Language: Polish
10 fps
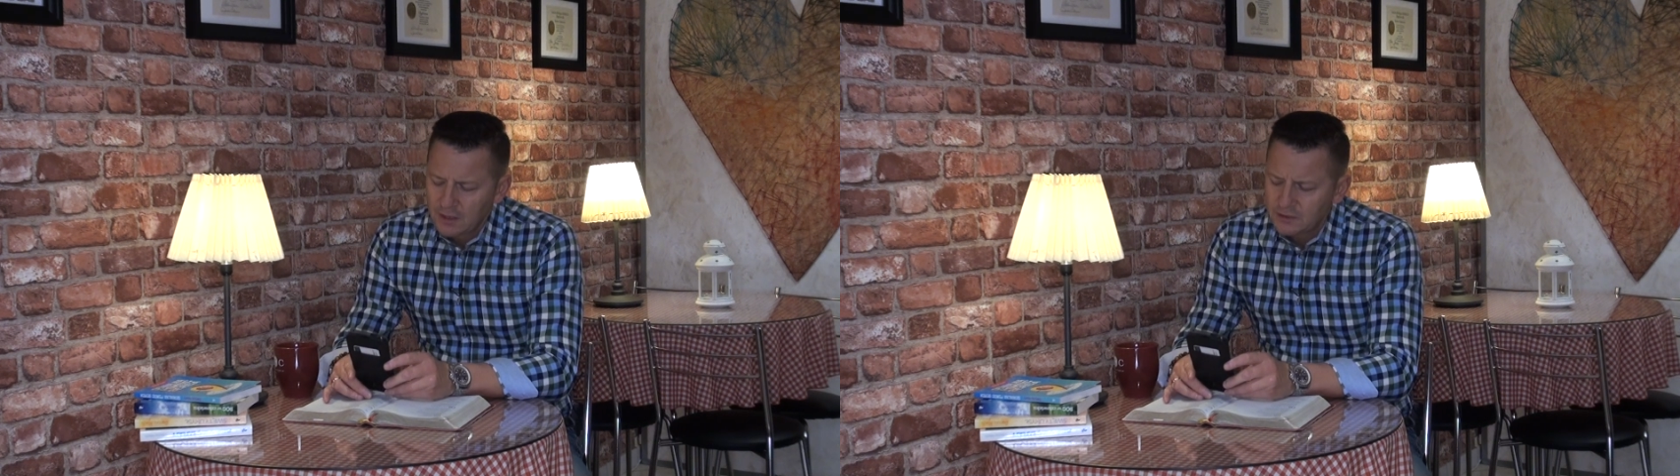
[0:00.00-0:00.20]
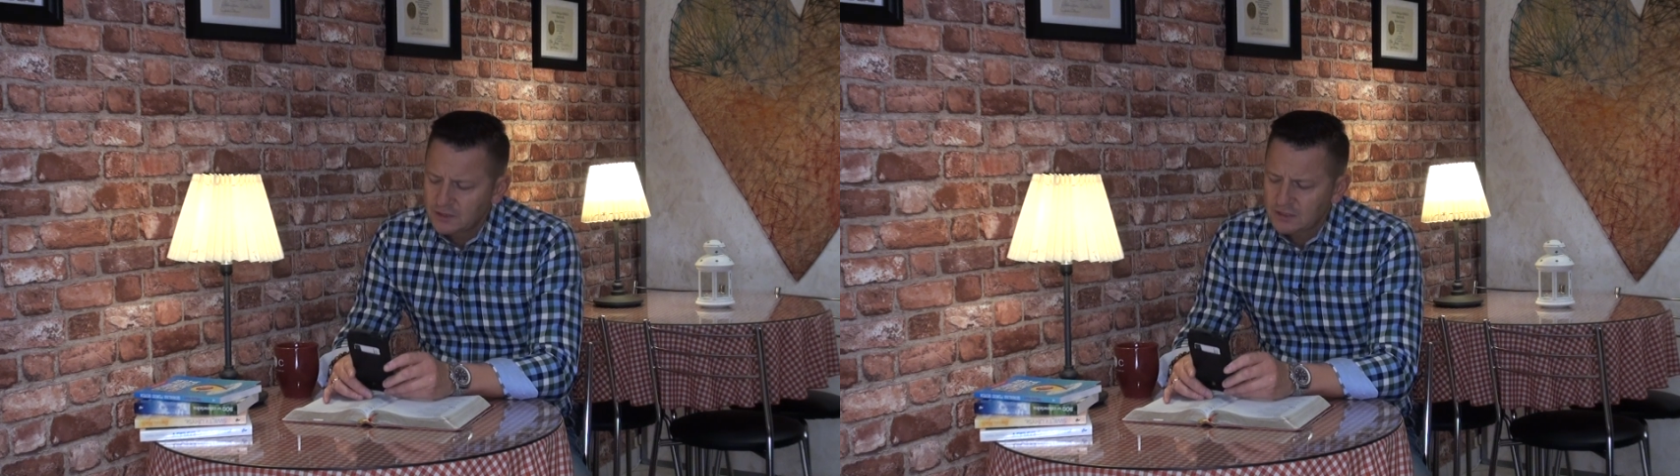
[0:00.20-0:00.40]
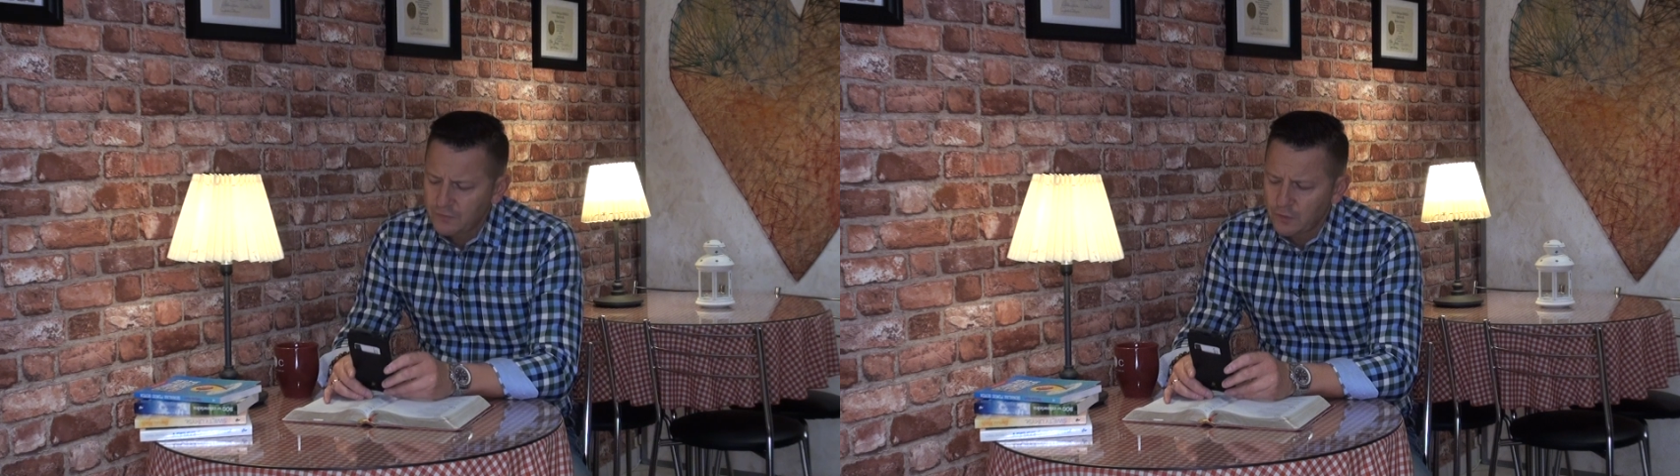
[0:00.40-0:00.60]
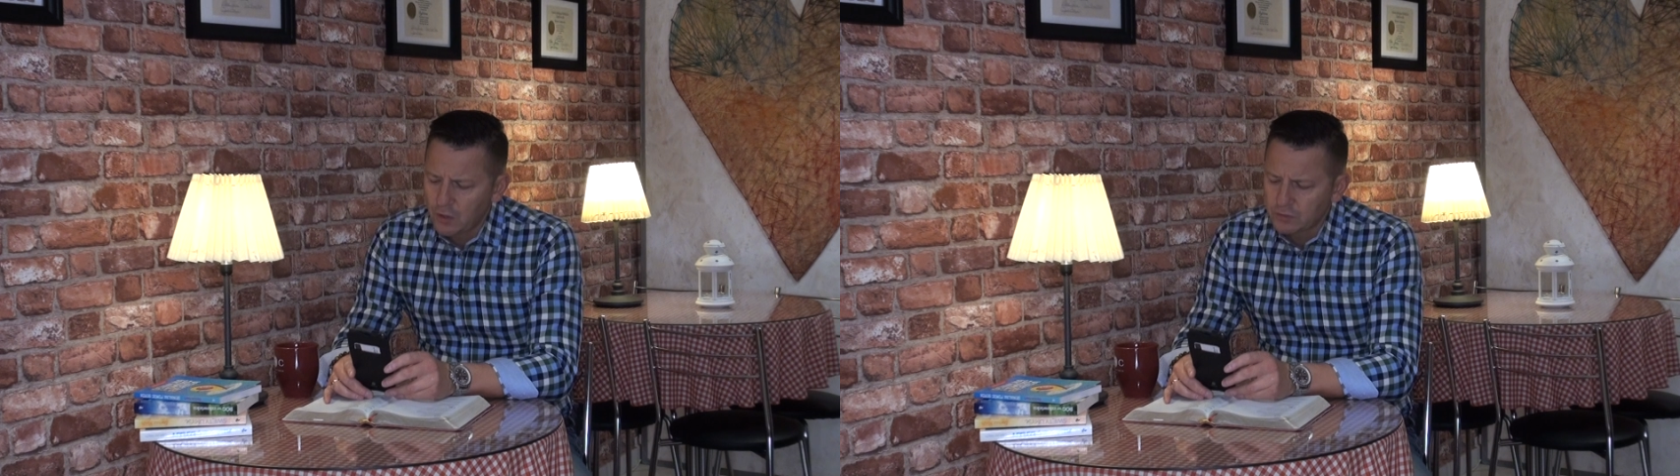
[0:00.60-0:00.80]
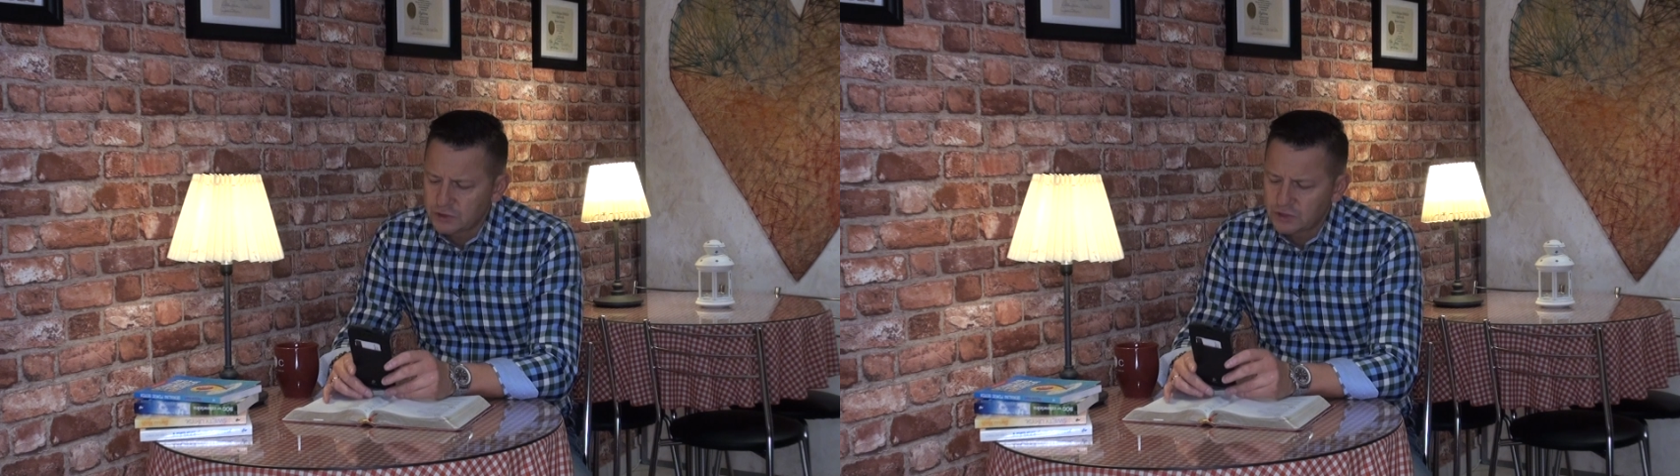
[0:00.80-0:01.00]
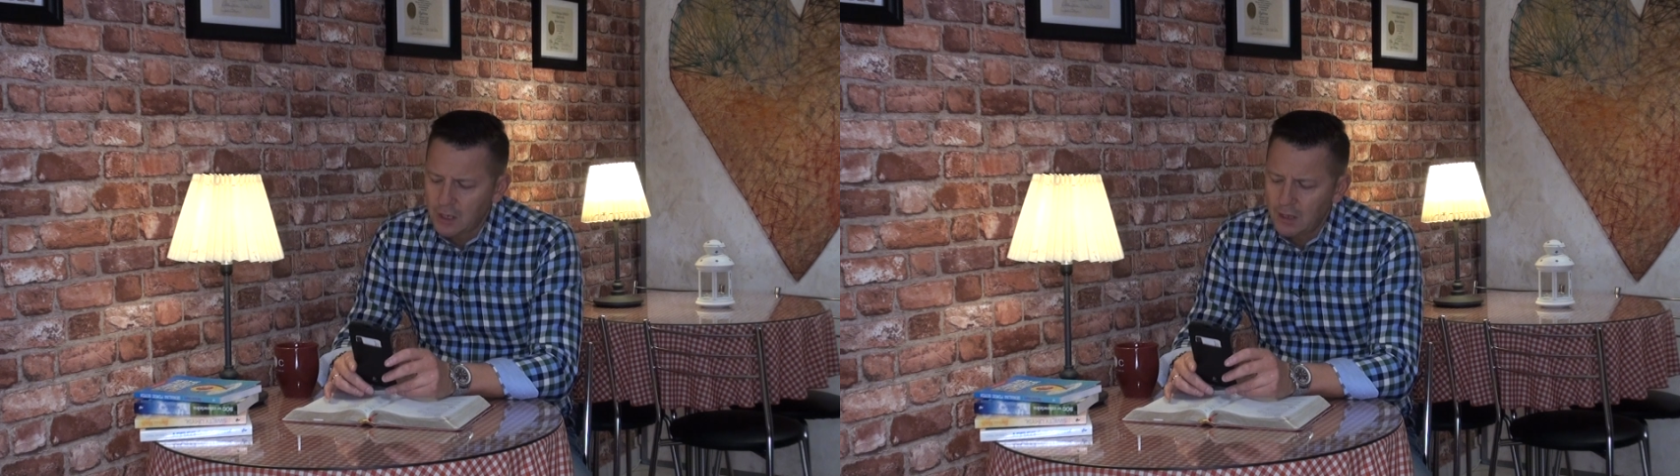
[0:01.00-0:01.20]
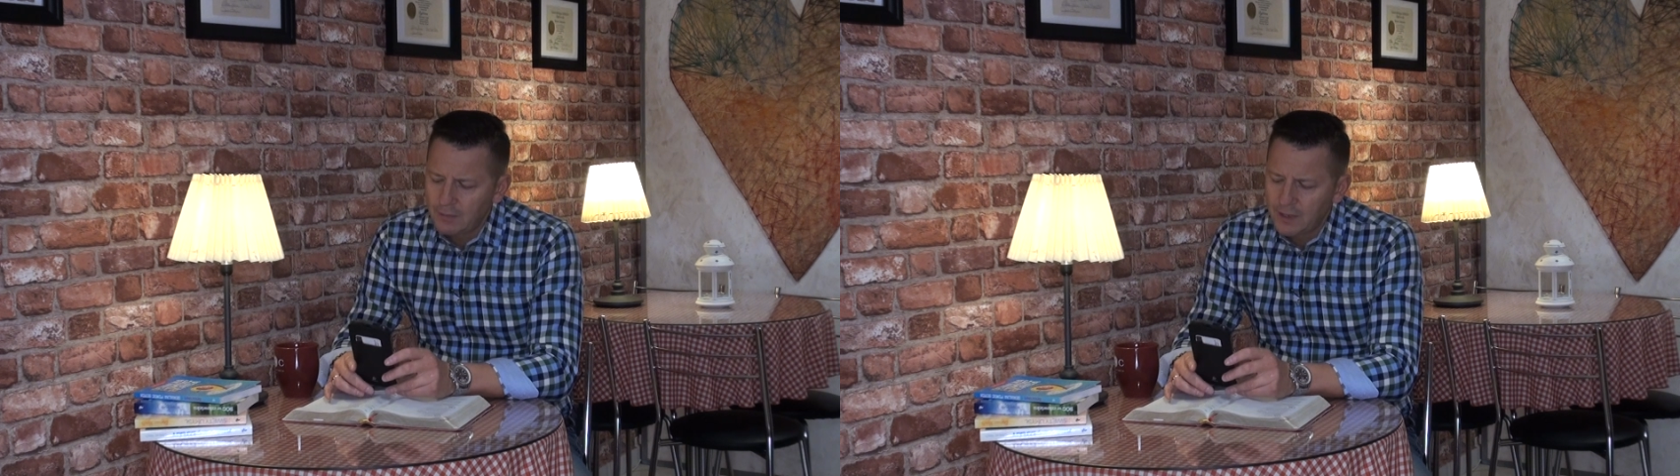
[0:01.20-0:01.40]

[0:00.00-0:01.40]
nie z krwią i z ciałem,